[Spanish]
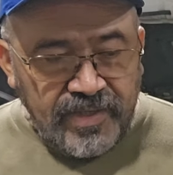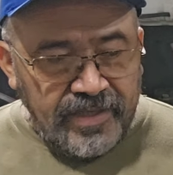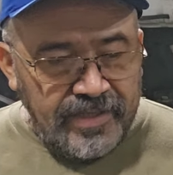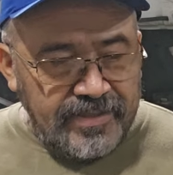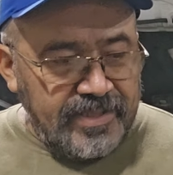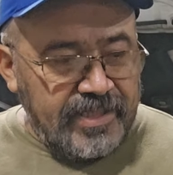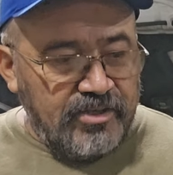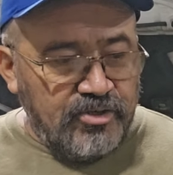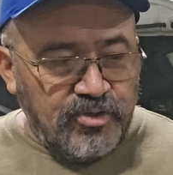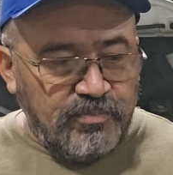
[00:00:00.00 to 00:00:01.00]
ah, dije
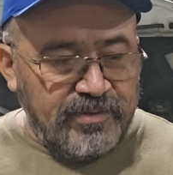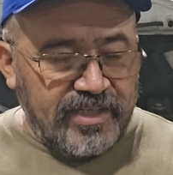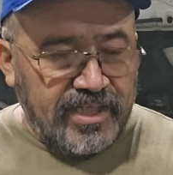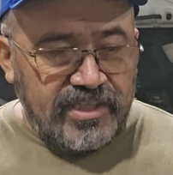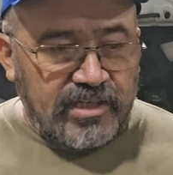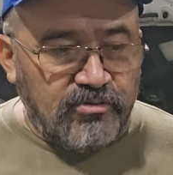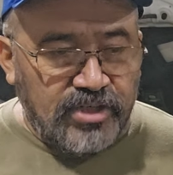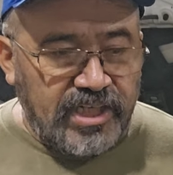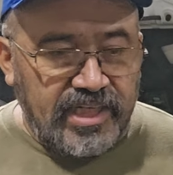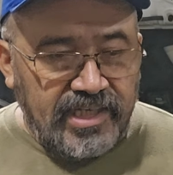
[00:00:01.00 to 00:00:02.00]
yo, no, pues aquí tengo
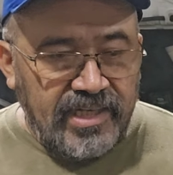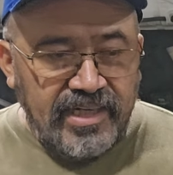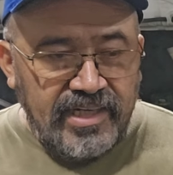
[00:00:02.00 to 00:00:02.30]
que,